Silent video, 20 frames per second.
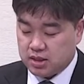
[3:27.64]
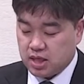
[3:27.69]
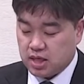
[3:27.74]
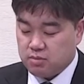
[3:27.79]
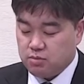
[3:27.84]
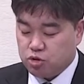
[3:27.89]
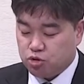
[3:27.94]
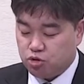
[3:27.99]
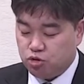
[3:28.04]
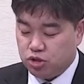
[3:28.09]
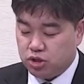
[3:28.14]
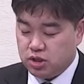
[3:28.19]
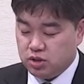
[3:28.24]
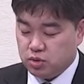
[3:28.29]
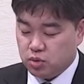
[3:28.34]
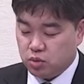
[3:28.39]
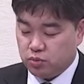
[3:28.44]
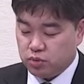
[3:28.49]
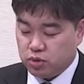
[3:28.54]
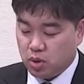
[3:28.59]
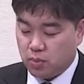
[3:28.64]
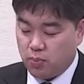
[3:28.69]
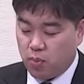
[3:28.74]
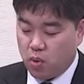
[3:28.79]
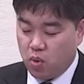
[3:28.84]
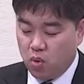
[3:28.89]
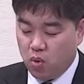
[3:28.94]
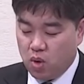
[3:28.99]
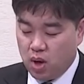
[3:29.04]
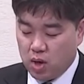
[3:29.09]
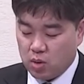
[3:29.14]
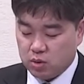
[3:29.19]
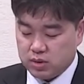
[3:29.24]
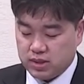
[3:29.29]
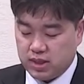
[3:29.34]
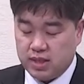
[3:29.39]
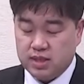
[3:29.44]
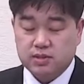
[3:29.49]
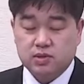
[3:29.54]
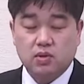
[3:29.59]
이 사람을 귀신으로부터
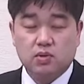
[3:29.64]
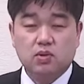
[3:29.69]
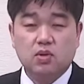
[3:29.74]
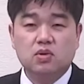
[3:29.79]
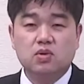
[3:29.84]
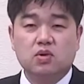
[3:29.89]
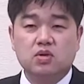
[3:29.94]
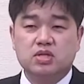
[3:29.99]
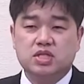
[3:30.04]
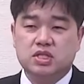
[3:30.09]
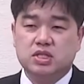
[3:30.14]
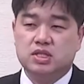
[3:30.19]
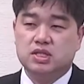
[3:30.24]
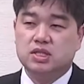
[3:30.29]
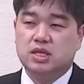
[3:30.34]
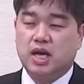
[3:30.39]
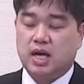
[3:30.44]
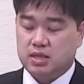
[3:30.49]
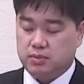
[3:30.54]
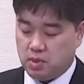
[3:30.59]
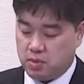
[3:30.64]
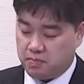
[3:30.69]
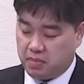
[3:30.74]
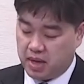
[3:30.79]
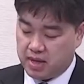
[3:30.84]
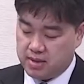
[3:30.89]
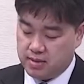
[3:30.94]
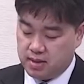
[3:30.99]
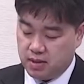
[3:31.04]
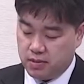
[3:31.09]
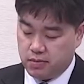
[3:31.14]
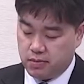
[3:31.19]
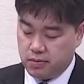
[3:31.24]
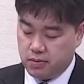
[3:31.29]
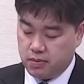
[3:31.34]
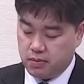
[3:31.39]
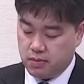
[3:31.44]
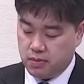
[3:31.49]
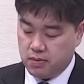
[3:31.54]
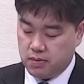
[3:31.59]
보호하고자 했었던 것인지 아니면
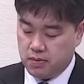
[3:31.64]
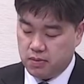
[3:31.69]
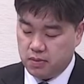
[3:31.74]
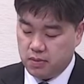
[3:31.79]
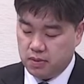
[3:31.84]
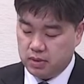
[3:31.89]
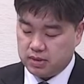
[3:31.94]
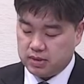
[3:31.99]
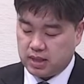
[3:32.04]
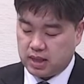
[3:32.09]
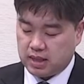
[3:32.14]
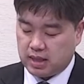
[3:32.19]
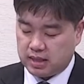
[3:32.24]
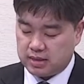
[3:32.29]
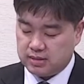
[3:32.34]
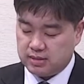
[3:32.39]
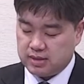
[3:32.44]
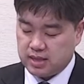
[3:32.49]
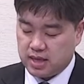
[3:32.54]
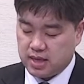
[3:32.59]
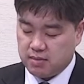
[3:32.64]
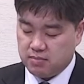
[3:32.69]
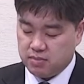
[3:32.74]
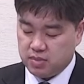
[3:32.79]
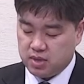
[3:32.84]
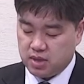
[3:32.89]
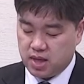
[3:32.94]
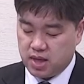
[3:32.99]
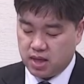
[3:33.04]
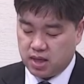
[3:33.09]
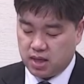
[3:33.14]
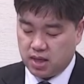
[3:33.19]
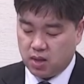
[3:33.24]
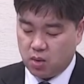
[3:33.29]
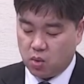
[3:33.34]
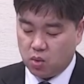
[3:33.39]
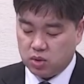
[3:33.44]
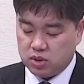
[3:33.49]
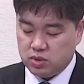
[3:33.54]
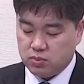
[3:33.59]
반대로 다른
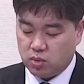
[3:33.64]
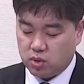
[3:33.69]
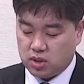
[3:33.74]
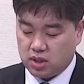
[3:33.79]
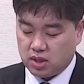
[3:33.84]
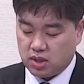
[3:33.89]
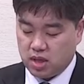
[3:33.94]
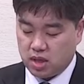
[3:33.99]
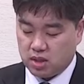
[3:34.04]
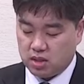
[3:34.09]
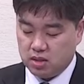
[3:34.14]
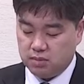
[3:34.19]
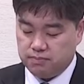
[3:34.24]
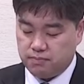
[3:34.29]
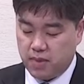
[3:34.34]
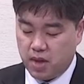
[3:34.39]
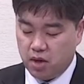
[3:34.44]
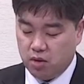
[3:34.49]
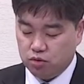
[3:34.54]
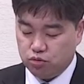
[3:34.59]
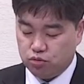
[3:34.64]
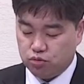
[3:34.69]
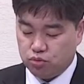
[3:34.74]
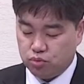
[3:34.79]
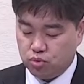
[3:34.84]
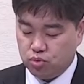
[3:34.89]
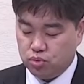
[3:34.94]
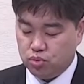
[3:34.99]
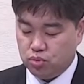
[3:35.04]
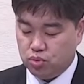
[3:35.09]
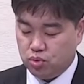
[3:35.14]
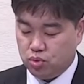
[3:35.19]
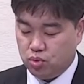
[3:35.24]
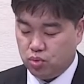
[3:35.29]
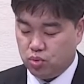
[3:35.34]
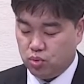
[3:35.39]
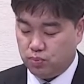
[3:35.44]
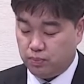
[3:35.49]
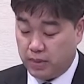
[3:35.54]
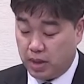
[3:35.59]
사람들에게 오지 못하게끔 메어두고
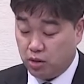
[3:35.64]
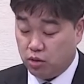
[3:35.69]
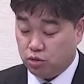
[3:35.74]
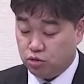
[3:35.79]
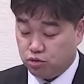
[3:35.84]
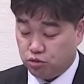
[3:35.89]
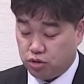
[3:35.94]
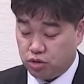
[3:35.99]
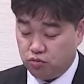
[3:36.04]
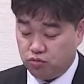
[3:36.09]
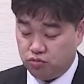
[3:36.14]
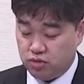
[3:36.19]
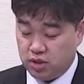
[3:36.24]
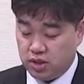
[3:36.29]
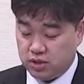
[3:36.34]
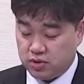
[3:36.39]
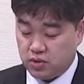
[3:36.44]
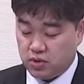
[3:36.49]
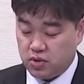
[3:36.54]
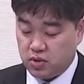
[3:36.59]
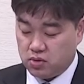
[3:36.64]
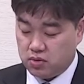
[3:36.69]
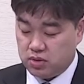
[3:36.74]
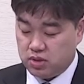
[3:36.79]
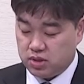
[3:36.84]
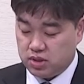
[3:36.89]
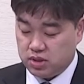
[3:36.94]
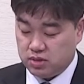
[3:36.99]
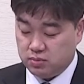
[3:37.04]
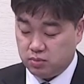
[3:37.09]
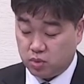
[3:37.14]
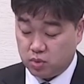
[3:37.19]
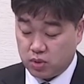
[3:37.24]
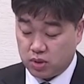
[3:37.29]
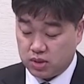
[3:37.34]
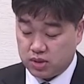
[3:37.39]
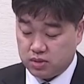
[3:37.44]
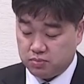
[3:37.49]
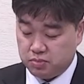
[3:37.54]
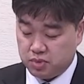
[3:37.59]
메어두기 위해서였는지는
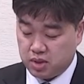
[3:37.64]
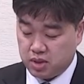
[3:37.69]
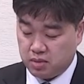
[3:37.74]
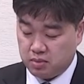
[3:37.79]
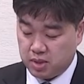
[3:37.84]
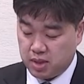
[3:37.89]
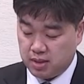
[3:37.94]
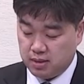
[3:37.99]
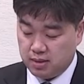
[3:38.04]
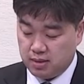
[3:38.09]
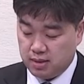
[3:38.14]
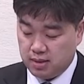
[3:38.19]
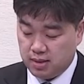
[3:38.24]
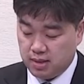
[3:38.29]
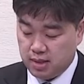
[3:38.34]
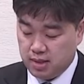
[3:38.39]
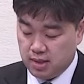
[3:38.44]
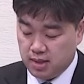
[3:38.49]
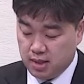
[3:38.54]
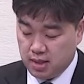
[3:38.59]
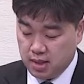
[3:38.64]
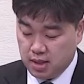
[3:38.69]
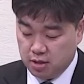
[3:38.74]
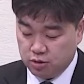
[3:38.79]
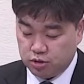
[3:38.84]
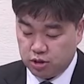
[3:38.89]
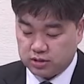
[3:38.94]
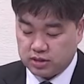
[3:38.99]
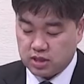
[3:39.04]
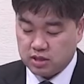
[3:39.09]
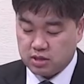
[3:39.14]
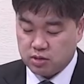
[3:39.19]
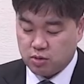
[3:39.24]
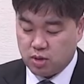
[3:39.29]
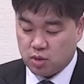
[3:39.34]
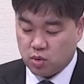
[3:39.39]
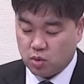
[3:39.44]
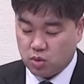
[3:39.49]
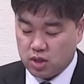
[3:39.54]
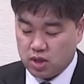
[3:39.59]
모르겠습니다만
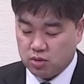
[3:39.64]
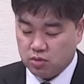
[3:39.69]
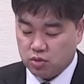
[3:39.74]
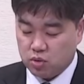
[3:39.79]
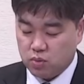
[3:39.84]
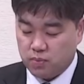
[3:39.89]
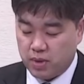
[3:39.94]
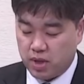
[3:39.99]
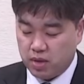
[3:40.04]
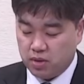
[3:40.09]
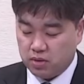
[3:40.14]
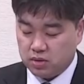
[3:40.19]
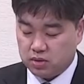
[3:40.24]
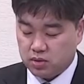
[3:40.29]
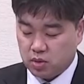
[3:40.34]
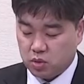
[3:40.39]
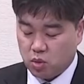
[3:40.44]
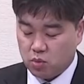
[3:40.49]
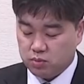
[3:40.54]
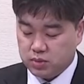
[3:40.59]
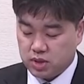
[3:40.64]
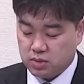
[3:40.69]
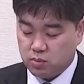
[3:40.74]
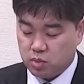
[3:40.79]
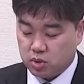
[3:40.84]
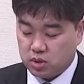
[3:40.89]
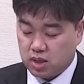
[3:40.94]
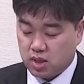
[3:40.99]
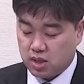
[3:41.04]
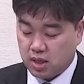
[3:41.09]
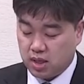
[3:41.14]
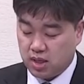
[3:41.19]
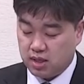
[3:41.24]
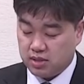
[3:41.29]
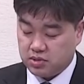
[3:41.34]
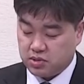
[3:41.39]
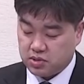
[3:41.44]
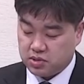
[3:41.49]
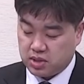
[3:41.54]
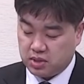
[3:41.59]
쇠사슬과 고랑으로 메어서 꼼짝 못하게
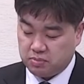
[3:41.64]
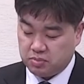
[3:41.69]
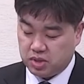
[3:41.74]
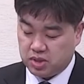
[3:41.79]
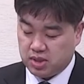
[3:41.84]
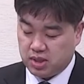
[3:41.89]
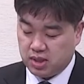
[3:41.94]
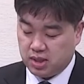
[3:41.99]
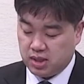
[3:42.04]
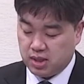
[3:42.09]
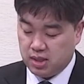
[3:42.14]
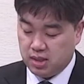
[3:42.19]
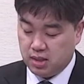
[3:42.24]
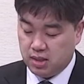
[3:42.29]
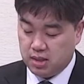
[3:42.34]
했었답니다.